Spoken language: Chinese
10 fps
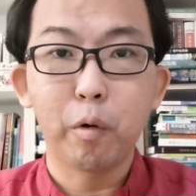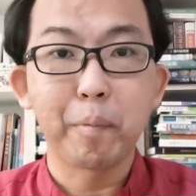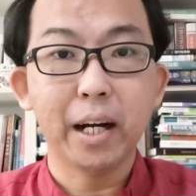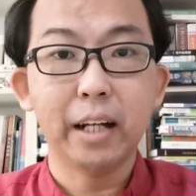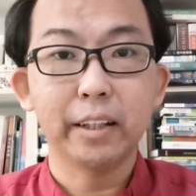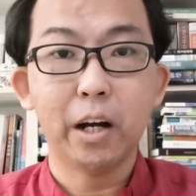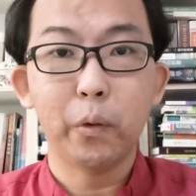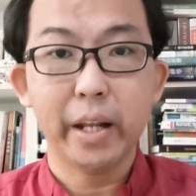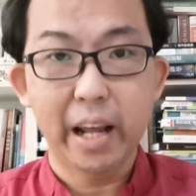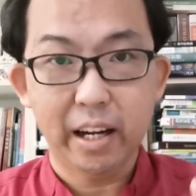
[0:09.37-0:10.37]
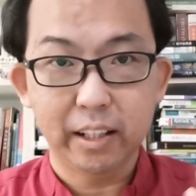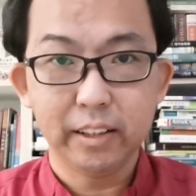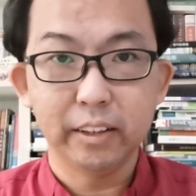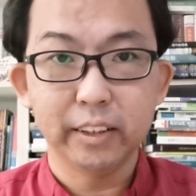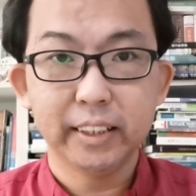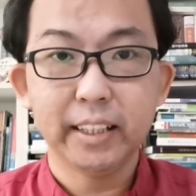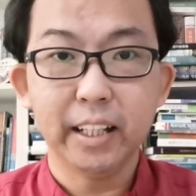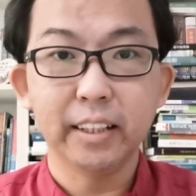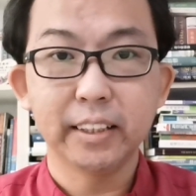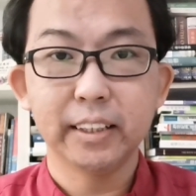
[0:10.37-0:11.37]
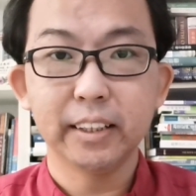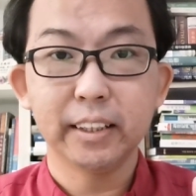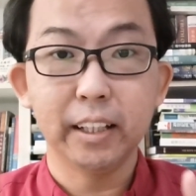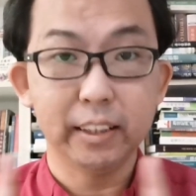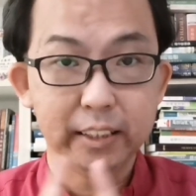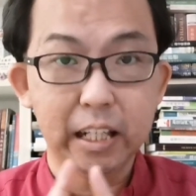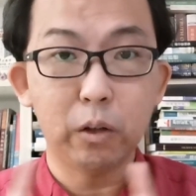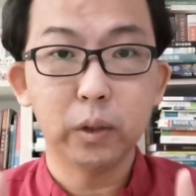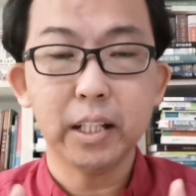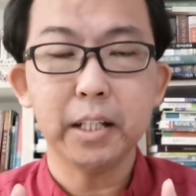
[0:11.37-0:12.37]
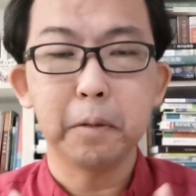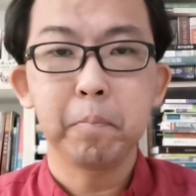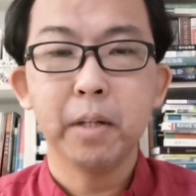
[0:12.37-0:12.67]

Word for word: 我们看到两个先知的交替